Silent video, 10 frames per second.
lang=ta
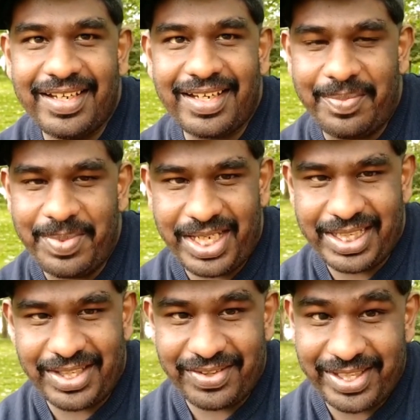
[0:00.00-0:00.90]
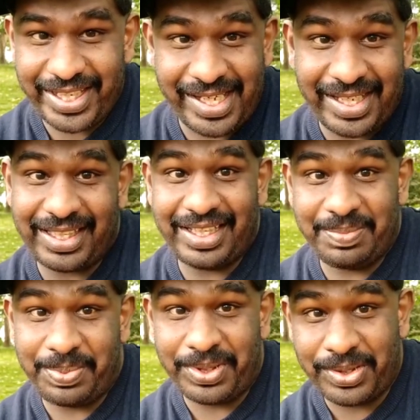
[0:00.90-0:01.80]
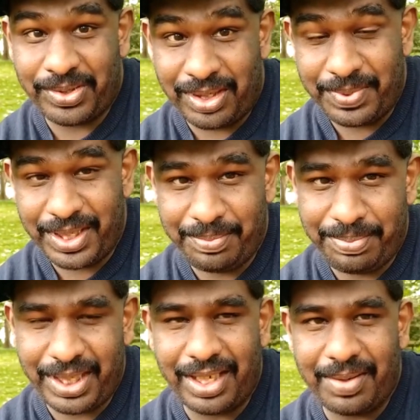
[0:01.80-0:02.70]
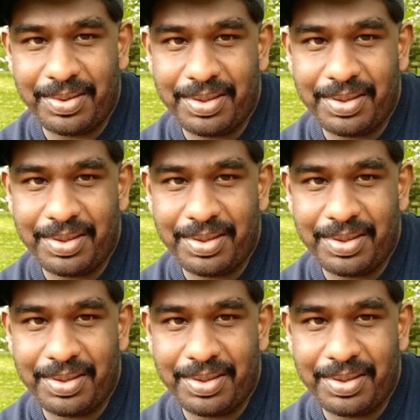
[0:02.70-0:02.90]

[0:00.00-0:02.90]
அமெரிக்காவுக்கே நாங்கள் தான் ஹெல்ப் பண்ணுறோம் அப்படின்னு பிற